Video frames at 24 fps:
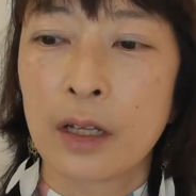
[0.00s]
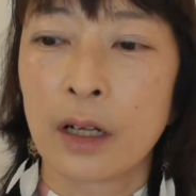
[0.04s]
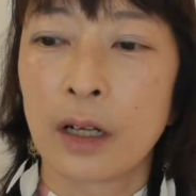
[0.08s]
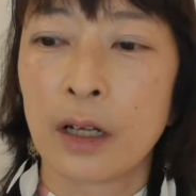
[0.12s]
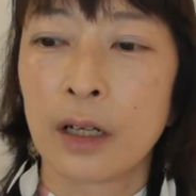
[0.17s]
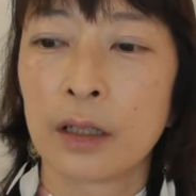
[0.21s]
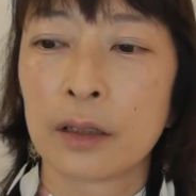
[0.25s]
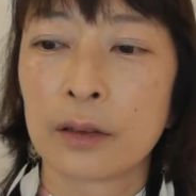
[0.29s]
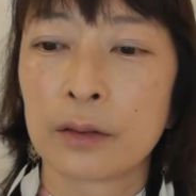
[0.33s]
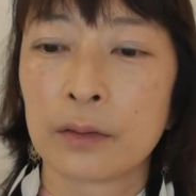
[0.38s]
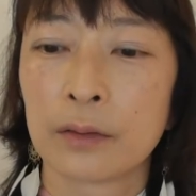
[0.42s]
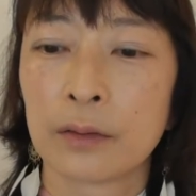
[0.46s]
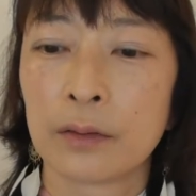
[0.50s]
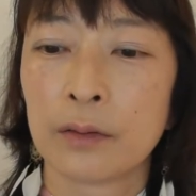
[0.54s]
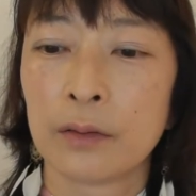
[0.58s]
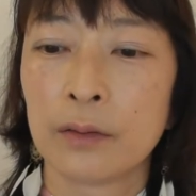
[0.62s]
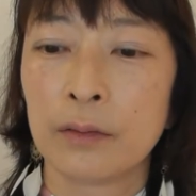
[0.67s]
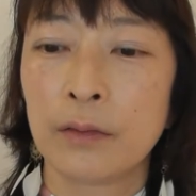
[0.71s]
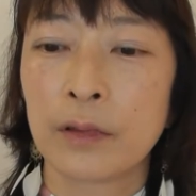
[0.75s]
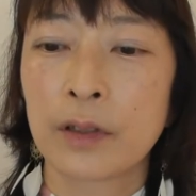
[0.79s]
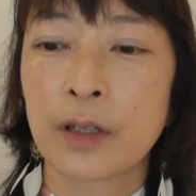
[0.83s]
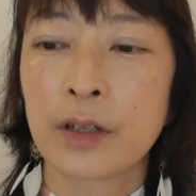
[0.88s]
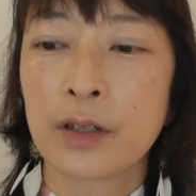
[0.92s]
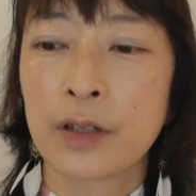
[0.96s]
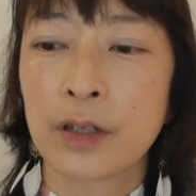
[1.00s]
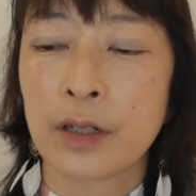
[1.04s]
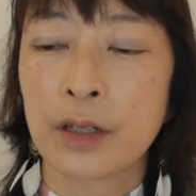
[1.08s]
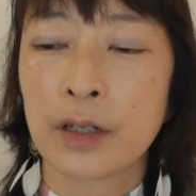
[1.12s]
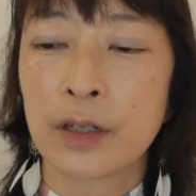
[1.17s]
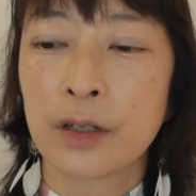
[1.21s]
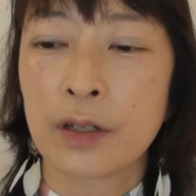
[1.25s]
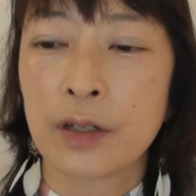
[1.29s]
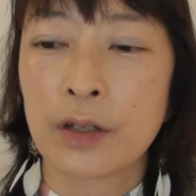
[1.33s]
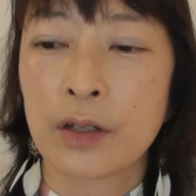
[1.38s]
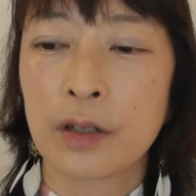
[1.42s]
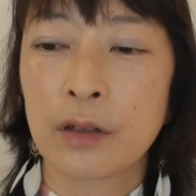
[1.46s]
あの
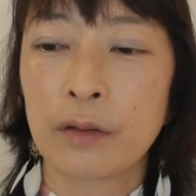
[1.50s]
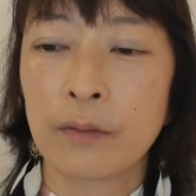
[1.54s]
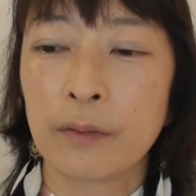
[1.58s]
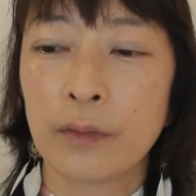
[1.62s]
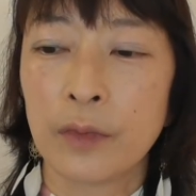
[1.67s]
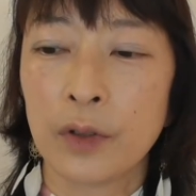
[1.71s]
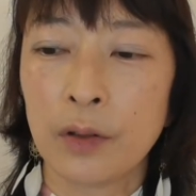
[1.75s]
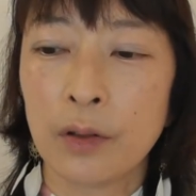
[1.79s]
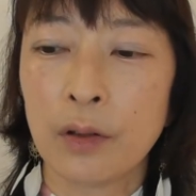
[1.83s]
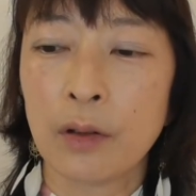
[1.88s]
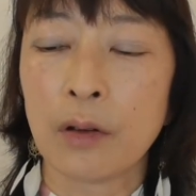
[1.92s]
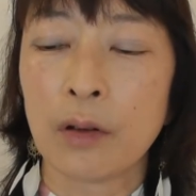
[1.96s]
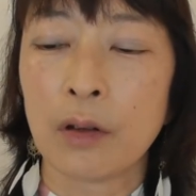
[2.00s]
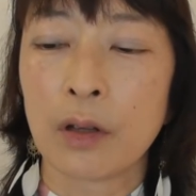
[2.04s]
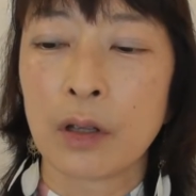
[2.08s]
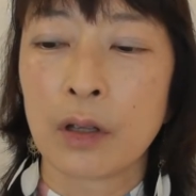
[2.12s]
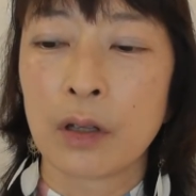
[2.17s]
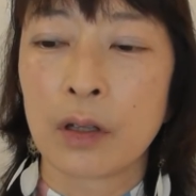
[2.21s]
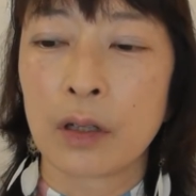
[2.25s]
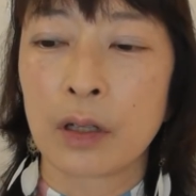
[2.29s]
私自身も、